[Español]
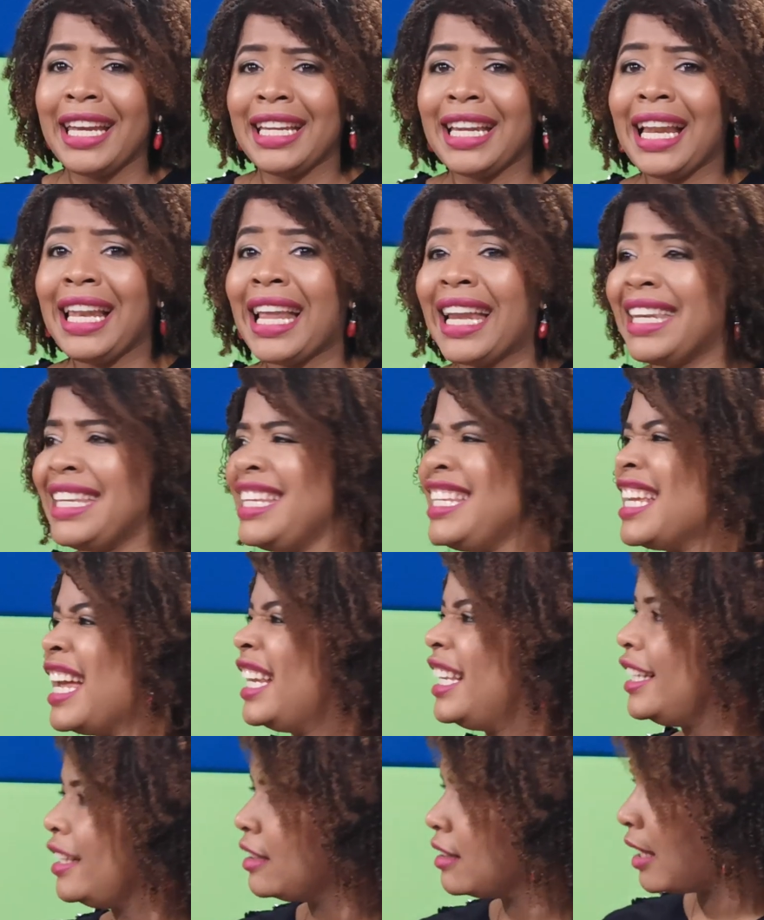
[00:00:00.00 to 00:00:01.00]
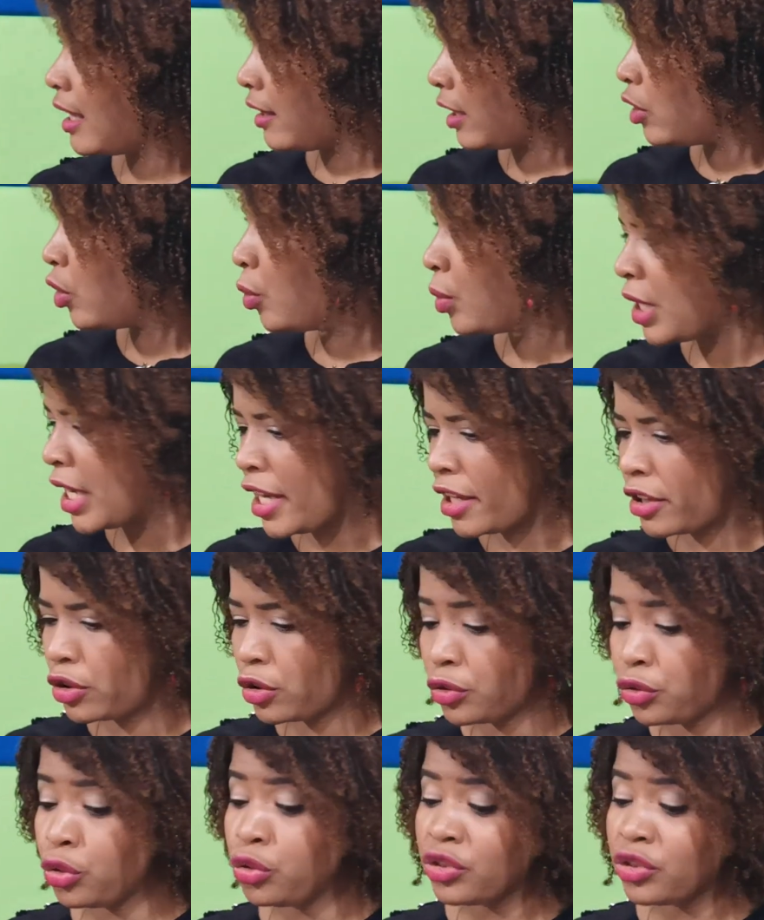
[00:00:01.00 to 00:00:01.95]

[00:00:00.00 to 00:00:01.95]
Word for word: era la niña linda del gobierno.